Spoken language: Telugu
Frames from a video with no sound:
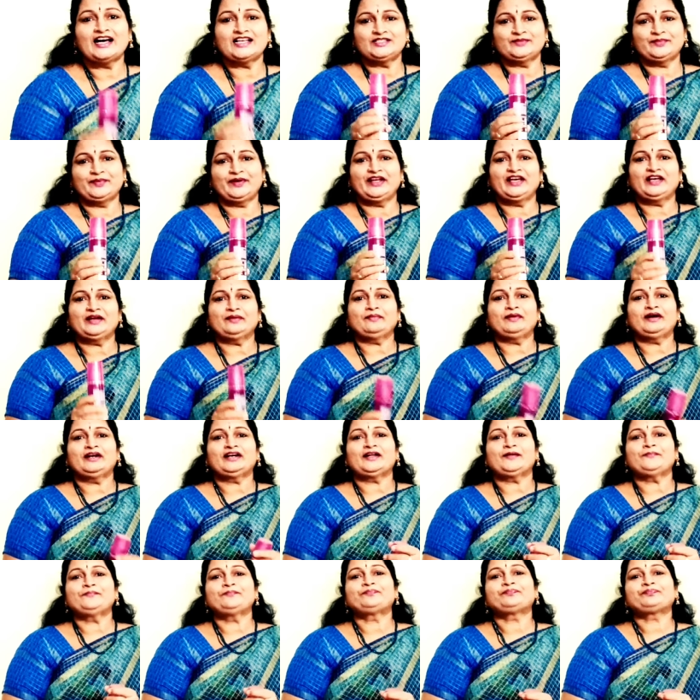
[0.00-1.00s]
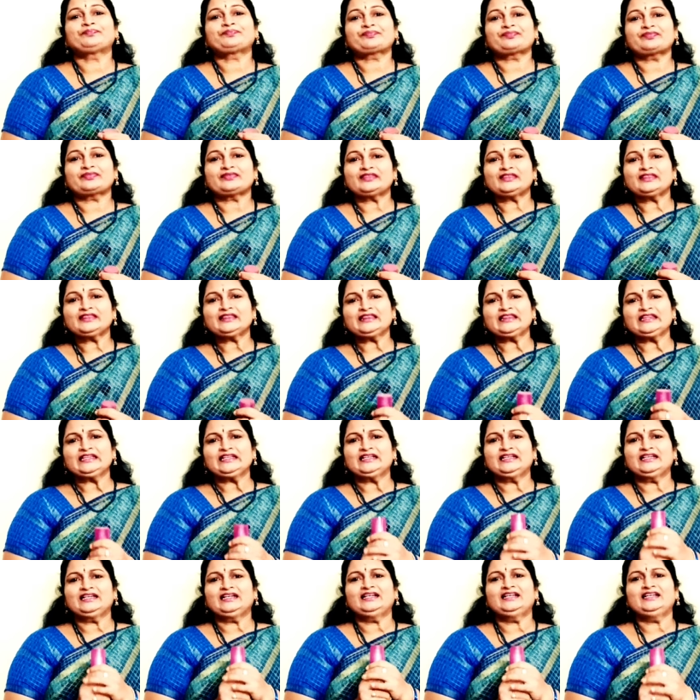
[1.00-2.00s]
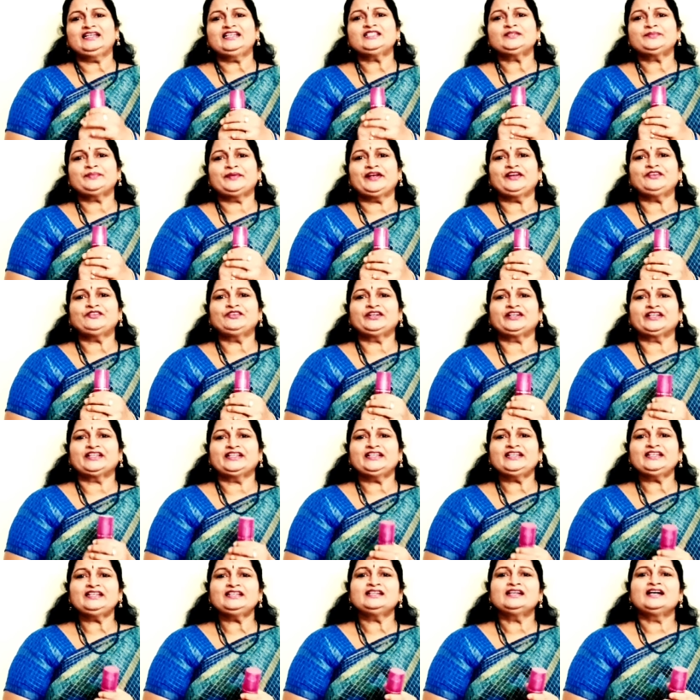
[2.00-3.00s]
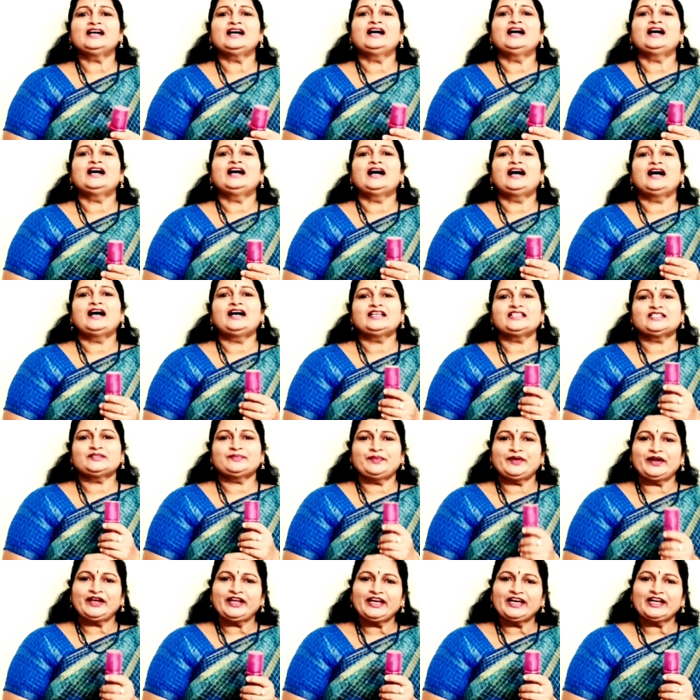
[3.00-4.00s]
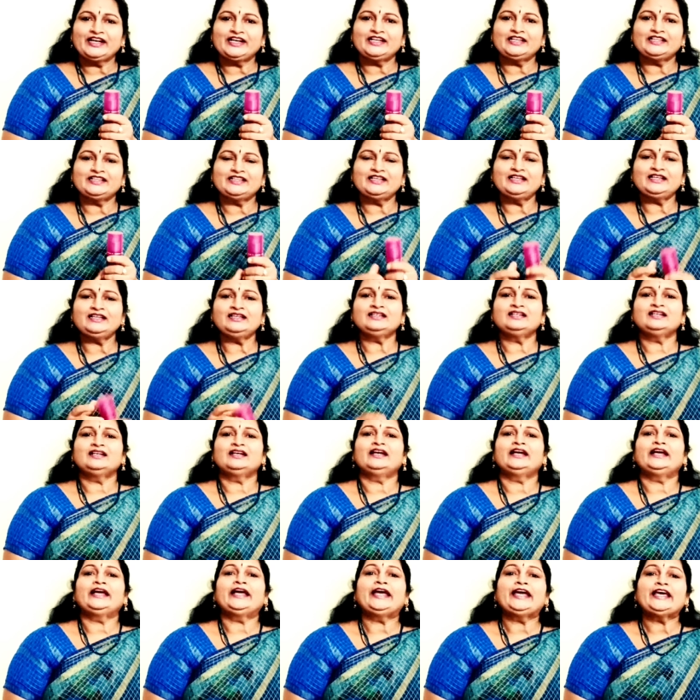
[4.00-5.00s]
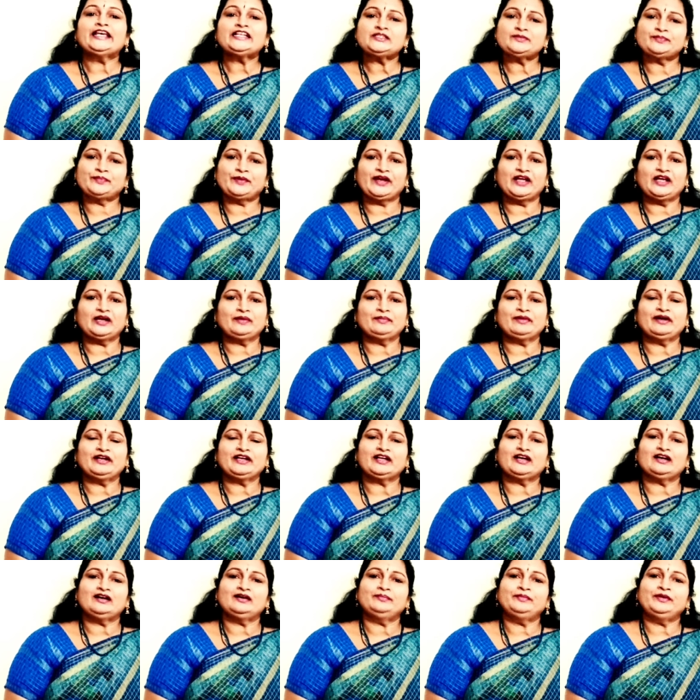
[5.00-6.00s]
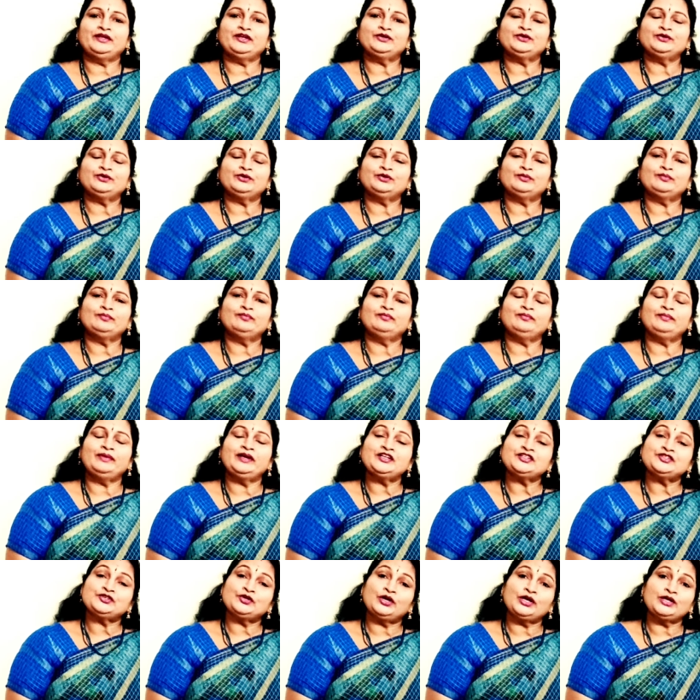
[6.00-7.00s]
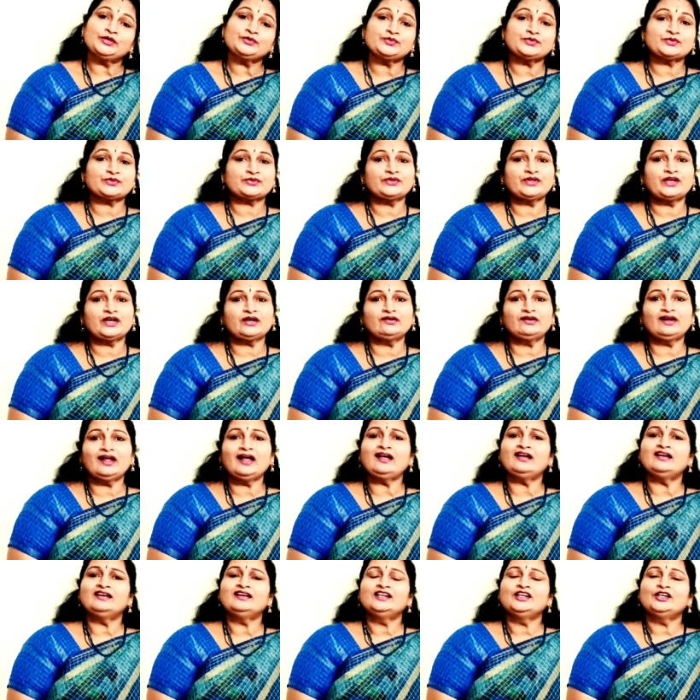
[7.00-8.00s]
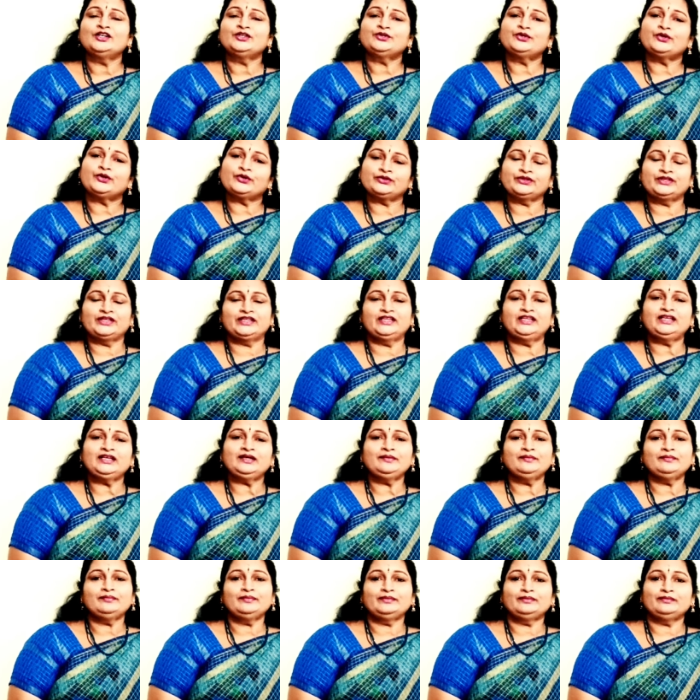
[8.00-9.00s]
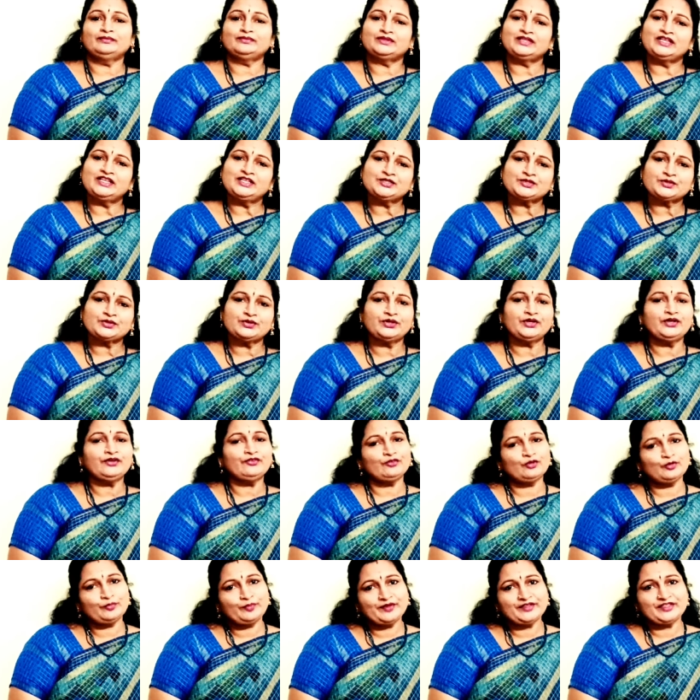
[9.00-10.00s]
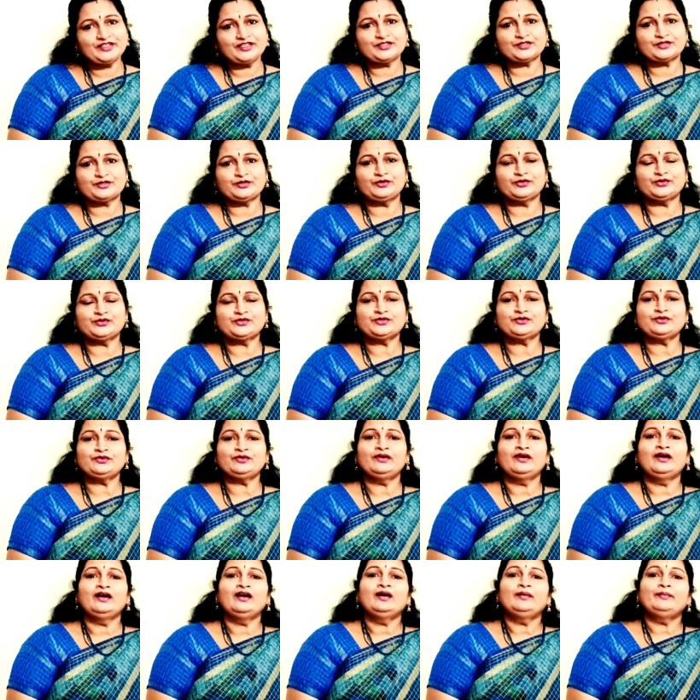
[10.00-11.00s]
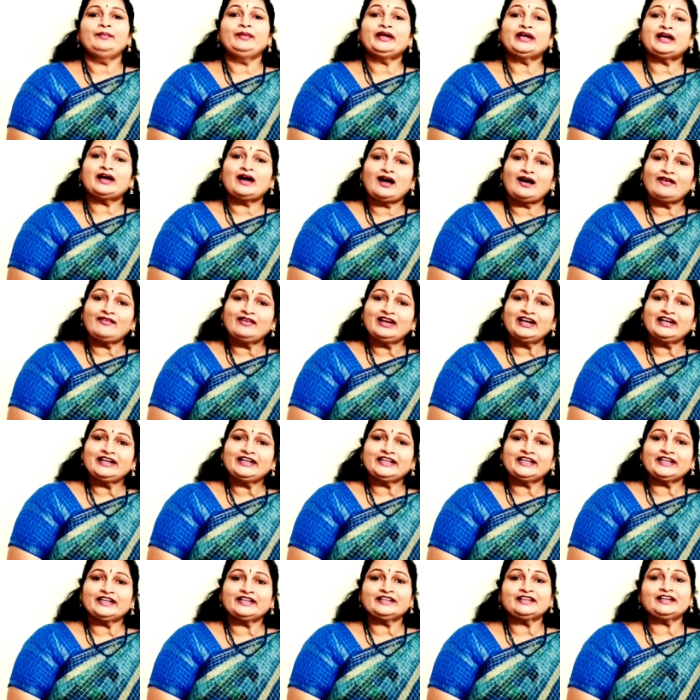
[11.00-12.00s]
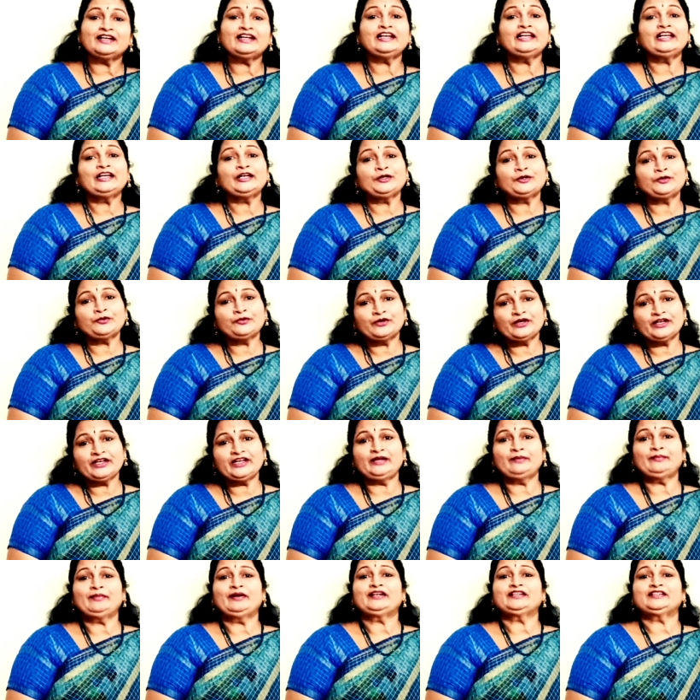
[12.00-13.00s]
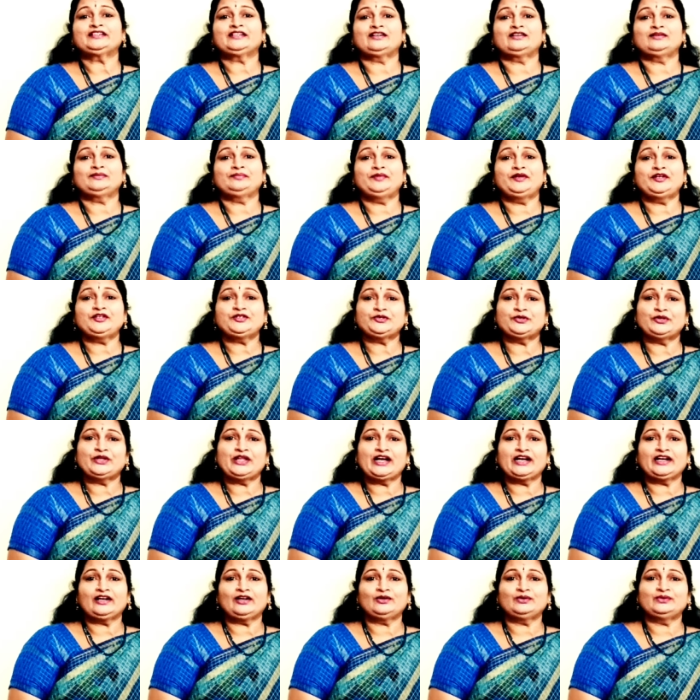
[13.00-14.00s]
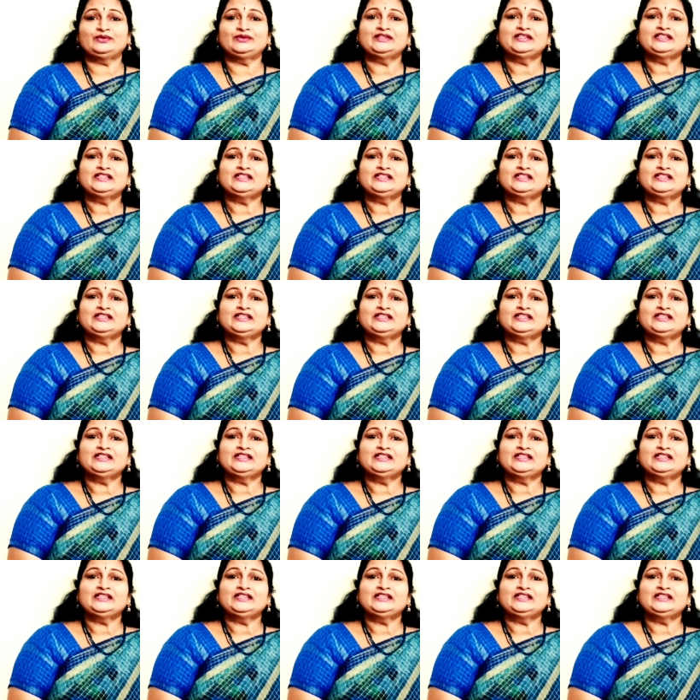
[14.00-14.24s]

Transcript: ఆ స్ప్రే అనమాట ఈ స్ప్రే ఉంటుంది స్ప్రే అనేది హెయిర్ స్ప్రే అనమాట మీరు మీషోలో చూసుకున్నా కూడా దొరుకుతుంది తీసుకొని ఓపెన్ చేసుకోవచ్చు మీకు కావాలంటే కనుక లింక్ కూడా నేను పెడతా మీషో దాంట్లో